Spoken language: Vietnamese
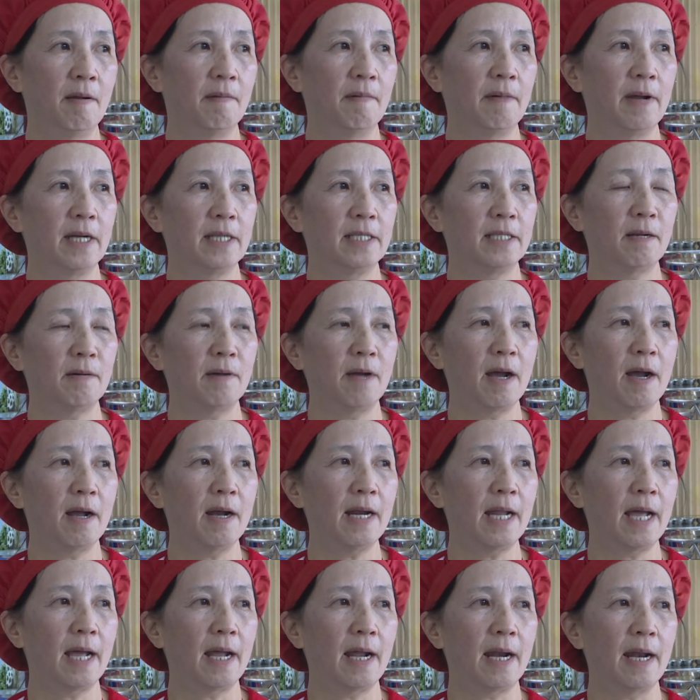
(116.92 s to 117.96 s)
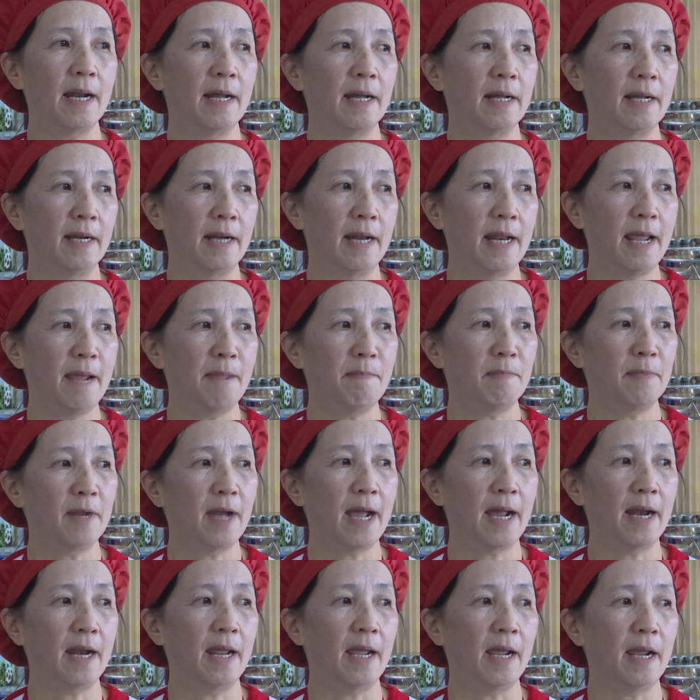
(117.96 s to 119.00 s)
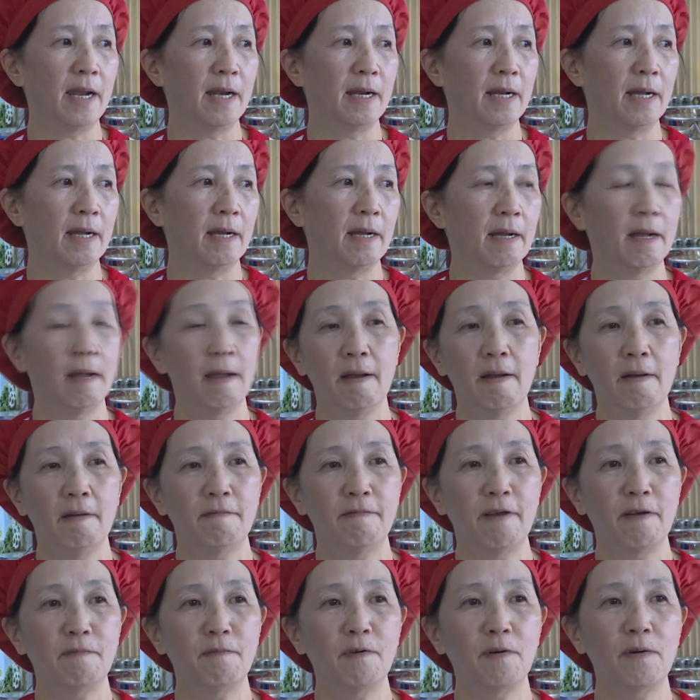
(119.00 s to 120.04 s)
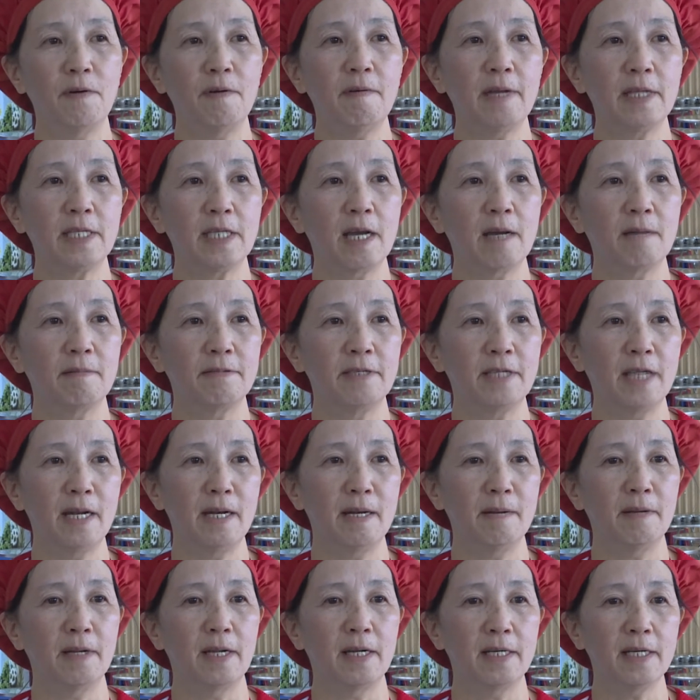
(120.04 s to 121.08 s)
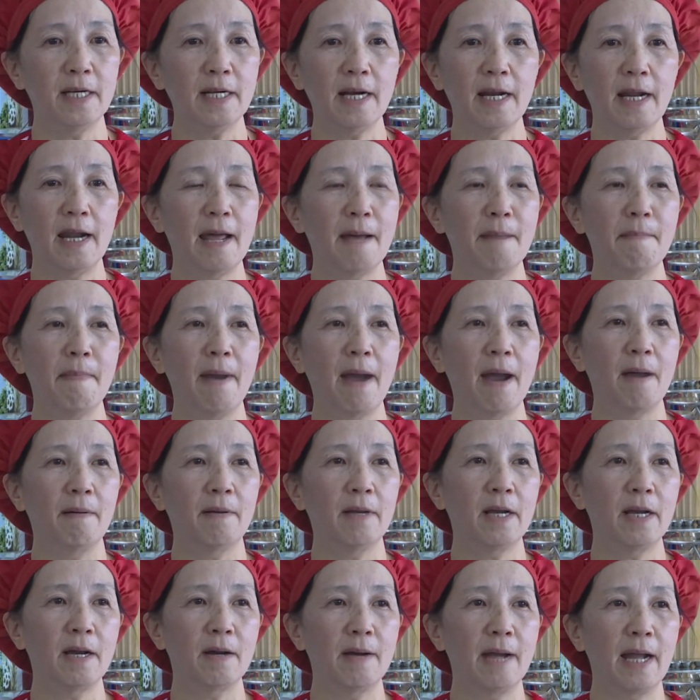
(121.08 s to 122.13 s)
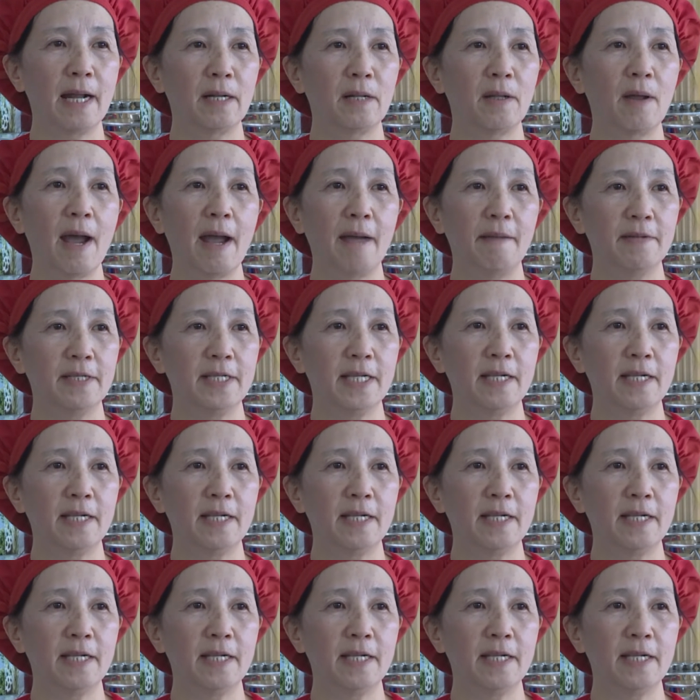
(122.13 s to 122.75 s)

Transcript: và sau đó là đem ra để phân phối và cho học sinh, là rất là đảm bảo cái khâu an toàn vệ